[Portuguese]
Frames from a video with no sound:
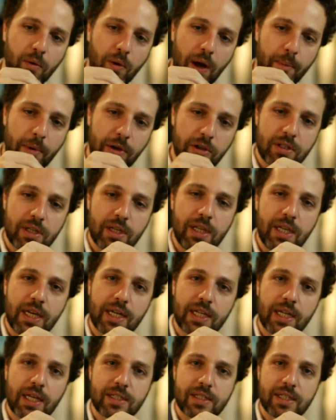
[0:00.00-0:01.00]
o remédio se
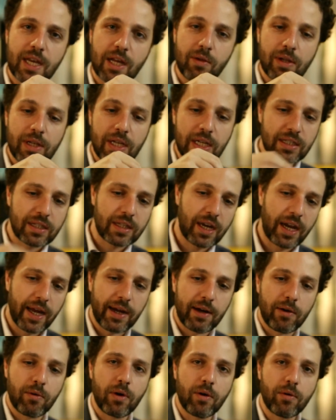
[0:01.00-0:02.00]
liga na célula, ele
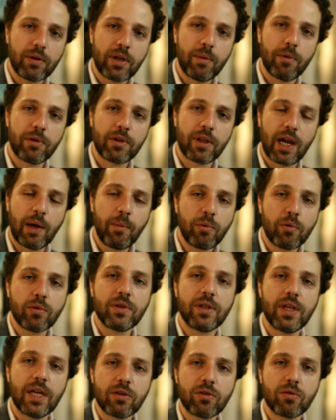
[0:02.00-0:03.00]
entrega o, o quimioterápico
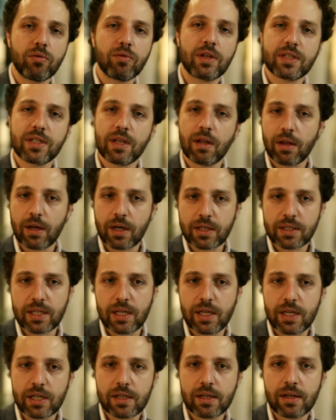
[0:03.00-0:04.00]
dentro da célula
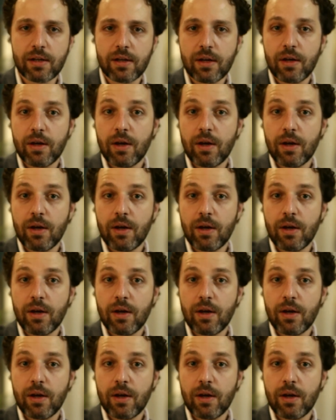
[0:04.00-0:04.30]
cancerígena,